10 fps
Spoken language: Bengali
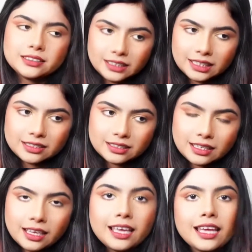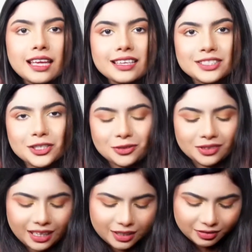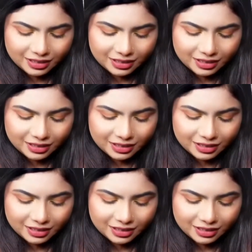নিয়ে এসেছে সেজন্য তাকে অনেক